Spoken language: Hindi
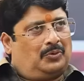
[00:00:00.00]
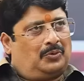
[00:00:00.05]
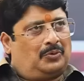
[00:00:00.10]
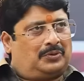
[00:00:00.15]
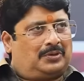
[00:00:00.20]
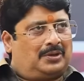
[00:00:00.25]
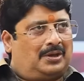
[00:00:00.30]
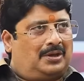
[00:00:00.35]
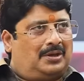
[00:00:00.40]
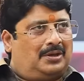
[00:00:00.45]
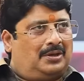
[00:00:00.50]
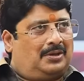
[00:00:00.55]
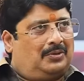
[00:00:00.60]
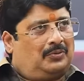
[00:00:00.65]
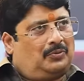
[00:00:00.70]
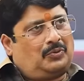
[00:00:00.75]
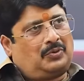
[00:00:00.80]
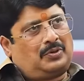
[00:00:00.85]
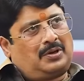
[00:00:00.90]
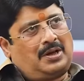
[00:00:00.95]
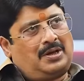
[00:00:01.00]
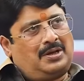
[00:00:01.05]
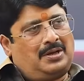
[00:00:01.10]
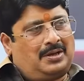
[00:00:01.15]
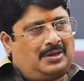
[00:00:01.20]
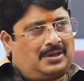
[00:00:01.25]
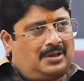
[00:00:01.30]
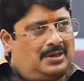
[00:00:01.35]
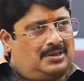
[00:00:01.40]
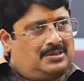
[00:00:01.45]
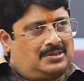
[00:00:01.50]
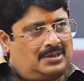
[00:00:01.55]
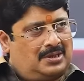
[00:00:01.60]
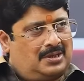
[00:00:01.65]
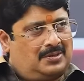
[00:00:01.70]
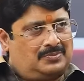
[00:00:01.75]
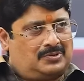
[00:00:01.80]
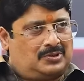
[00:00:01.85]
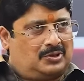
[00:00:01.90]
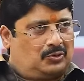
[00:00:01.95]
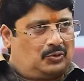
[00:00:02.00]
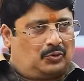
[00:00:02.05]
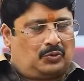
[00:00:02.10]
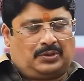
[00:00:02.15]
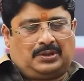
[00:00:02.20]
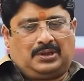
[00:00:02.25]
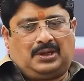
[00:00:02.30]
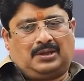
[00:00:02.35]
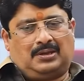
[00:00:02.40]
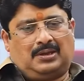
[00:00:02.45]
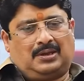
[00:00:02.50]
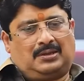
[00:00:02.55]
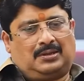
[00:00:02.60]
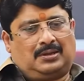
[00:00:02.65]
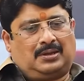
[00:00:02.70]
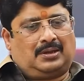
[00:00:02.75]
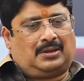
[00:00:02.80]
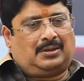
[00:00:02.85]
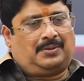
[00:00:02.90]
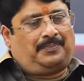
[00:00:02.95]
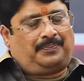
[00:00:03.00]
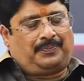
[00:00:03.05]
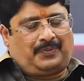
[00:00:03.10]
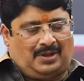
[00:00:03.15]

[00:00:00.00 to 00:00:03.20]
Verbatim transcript: होता है वो कहीं ना कहीं से हमसे जोड़ दिया जाता है